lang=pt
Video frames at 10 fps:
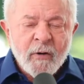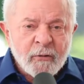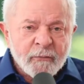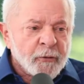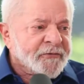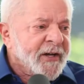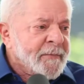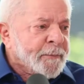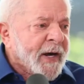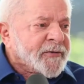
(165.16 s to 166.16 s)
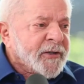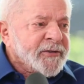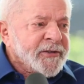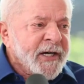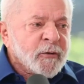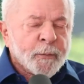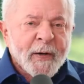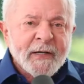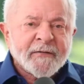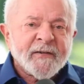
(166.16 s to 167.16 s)
Quando você empresta dinheiro
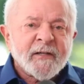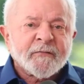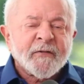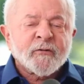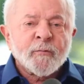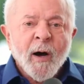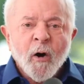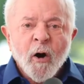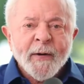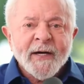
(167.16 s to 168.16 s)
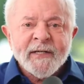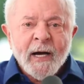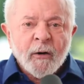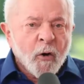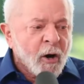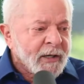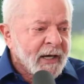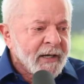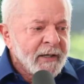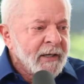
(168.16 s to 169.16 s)
para que seja feita uma obra em
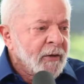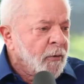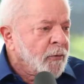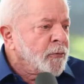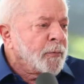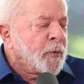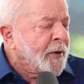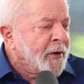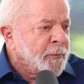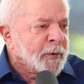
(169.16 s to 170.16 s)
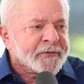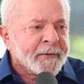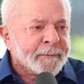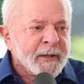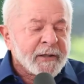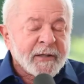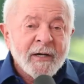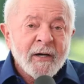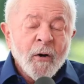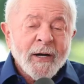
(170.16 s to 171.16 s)
Angola ou no, em Moçambique,
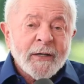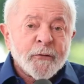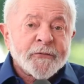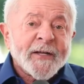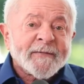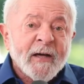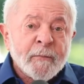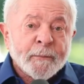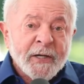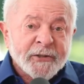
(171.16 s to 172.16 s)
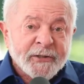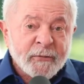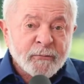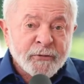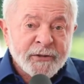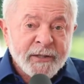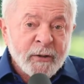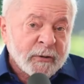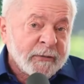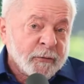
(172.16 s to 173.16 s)
olha, você está emprestando um
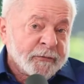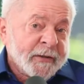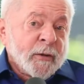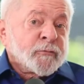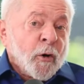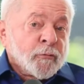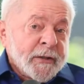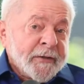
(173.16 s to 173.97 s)
dinheiro que você não está